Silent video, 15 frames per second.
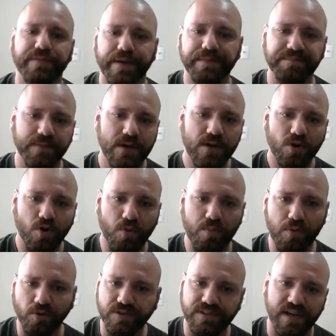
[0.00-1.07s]
né? como
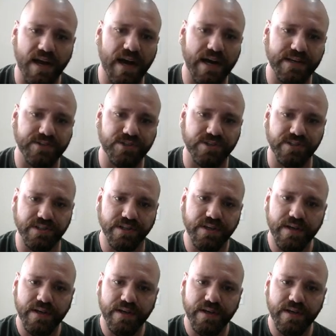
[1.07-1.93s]
meu site,